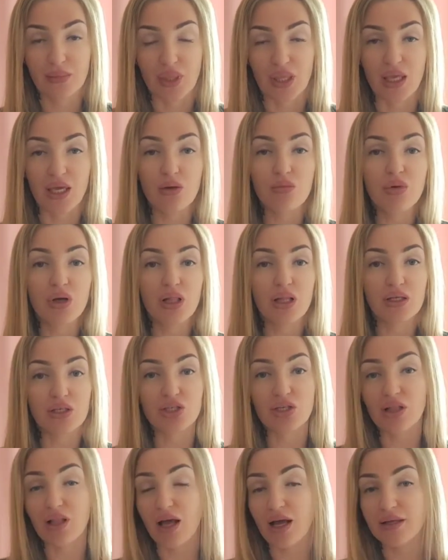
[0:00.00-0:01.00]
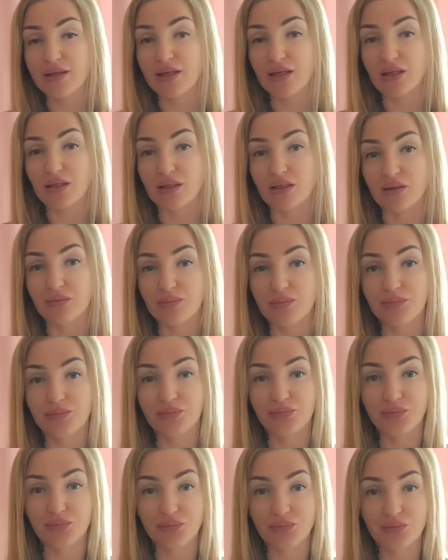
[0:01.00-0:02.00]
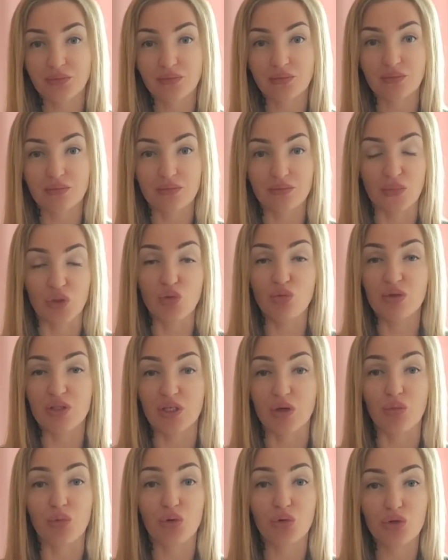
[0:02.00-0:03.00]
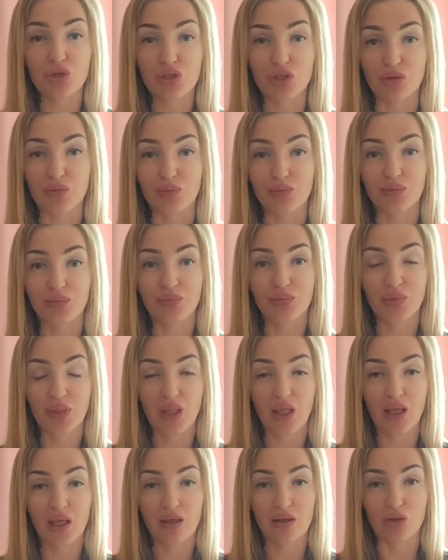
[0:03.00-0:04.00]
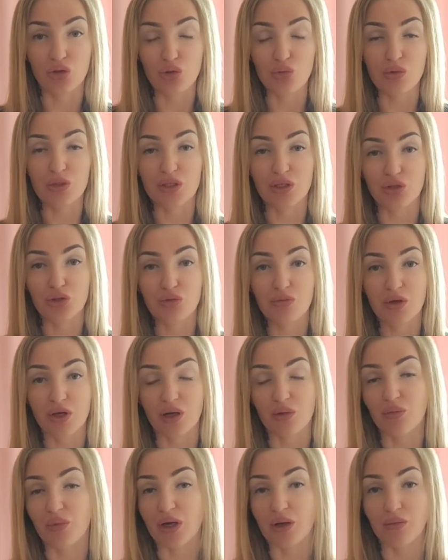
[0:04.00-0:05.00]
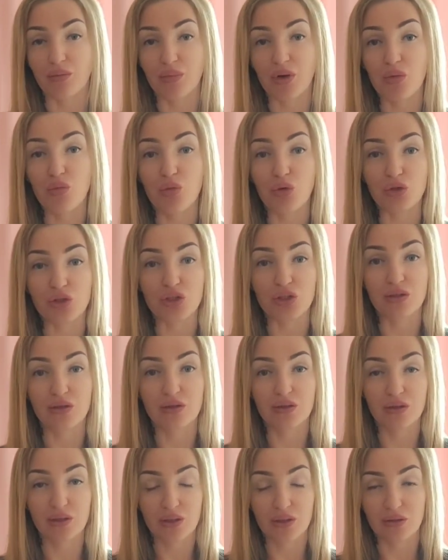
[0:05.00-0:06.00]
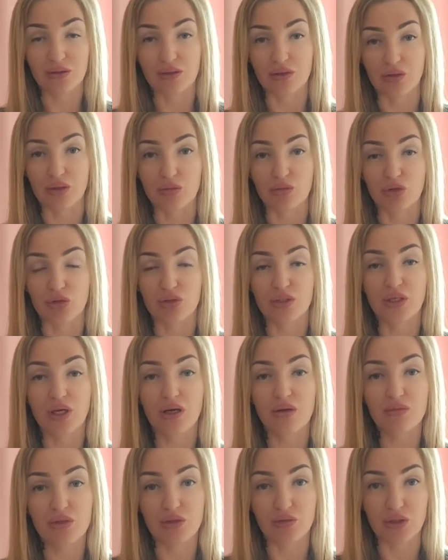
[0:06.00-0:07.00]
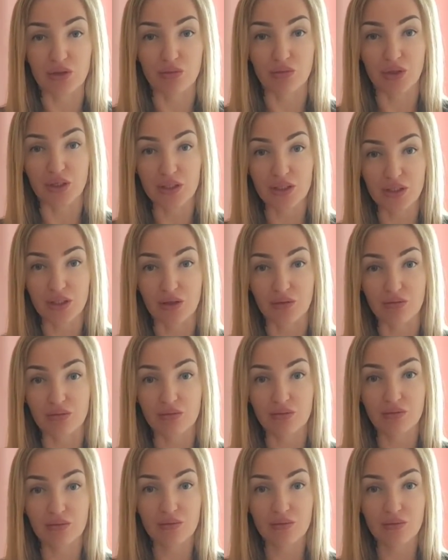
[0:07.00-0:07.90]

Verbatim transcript: Не было желания думать о прошлом, думать о том, как помочь своим друзьям, своим близким.